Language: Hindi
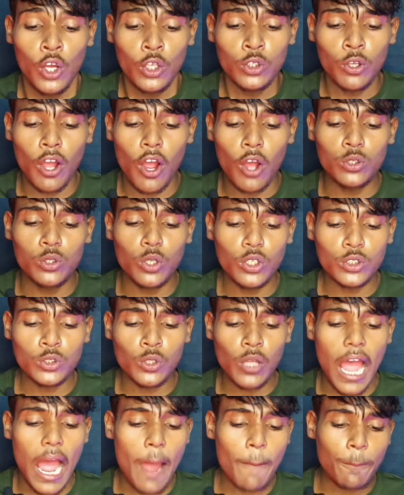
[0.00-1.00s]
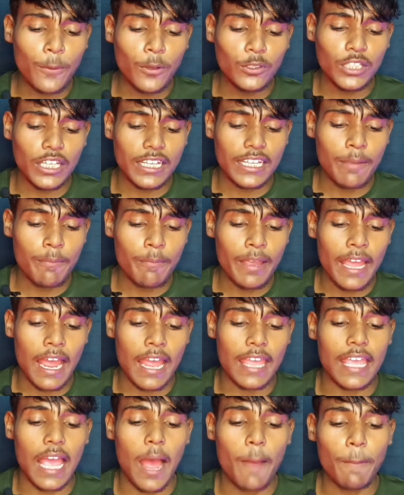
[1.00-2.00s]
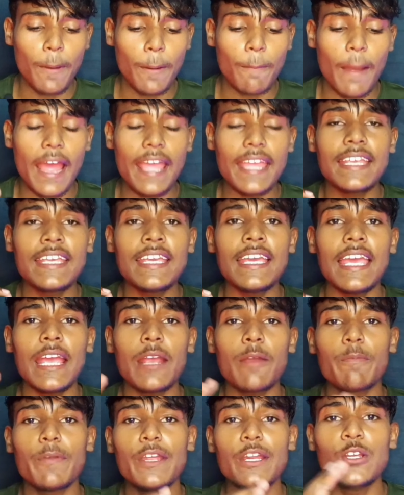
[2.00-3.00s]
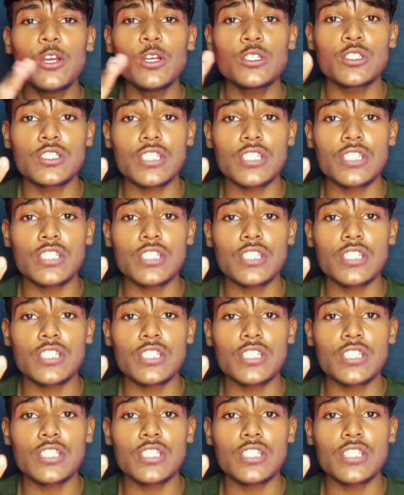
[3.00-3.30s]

तो दोस्तों आपको देखिए मैं यहाँ पर बाइक की एक वीडियो